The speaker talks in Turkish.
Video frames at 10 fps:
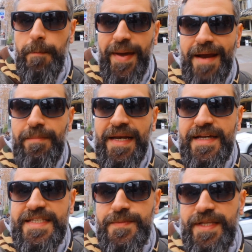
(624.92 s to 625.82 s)
Pere Mila
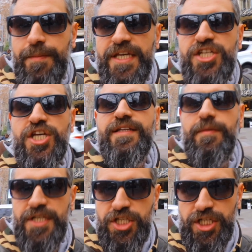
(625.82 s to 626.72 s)
isminde bir iş
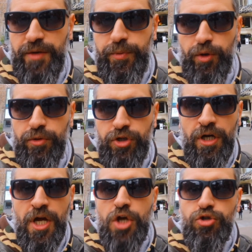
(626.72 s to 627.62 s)
adamı için yapıyor bunu.
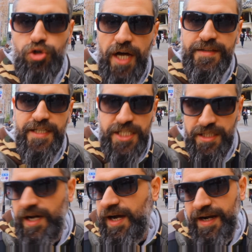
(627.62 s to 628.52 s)
Şu an
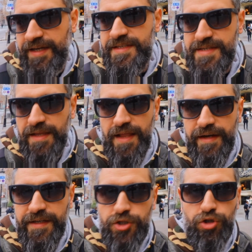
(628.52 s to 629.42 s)
içinde hala
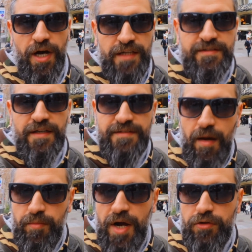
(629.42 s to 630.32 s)
insanlar yaşıyor. Hatta
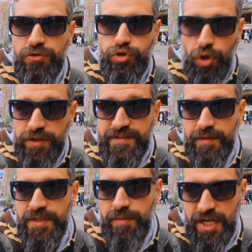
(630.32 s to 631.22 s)
Dan Brown'un son
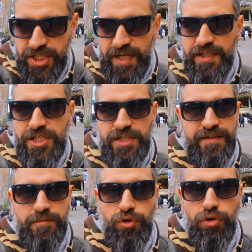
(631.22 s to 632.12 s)
kitabını, başlangıç
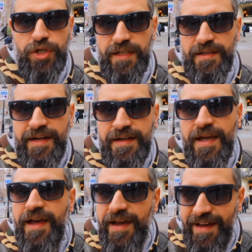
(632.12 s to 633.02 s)
kitabını okuyanlar
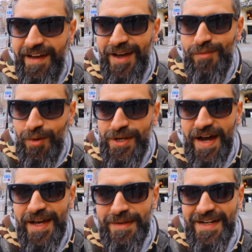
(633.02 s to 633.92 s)
e, bu
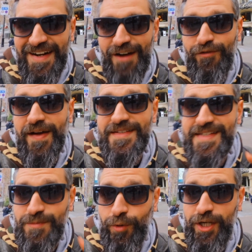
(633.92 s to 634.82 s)
binayı bilirler. Fazla
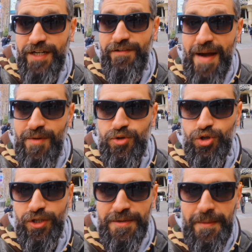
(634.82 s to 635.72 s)
spoiler
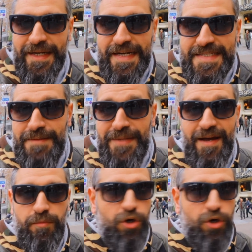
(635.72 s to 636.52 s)
vermemiş olayım ama Casa Mila